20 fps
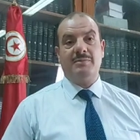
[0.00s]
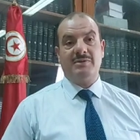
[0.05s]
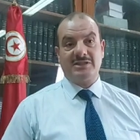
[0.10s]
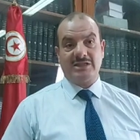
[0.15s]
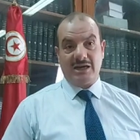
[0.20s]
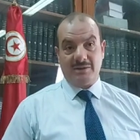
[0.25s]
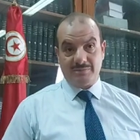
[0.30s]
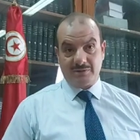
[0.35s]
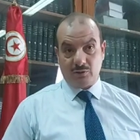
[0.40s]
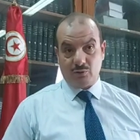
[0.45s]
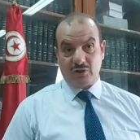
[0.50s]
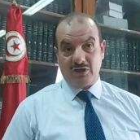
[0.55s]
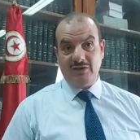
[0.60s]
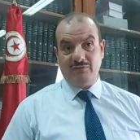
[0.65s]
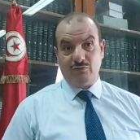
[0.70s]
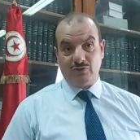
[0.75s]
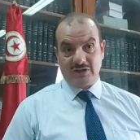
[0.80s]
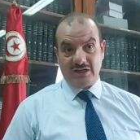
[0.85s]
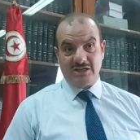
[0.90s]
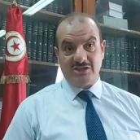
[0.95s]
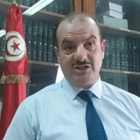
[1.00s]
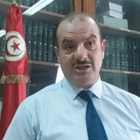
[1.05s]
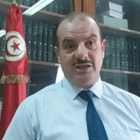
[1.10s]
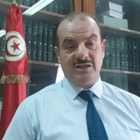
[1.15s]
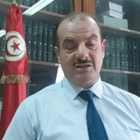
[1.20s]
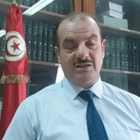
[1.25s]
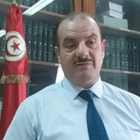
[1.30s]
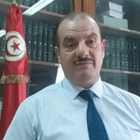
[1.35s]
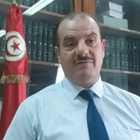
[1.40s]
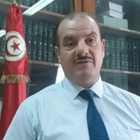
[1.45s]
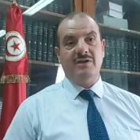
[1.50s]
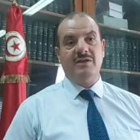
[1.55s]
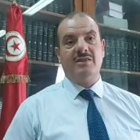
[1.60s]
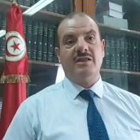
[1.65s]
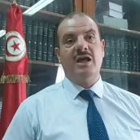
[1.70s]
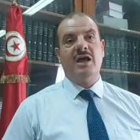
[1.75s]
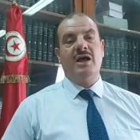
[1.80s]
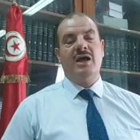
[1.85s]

مطالب توقيف وتأجيل التنفيذ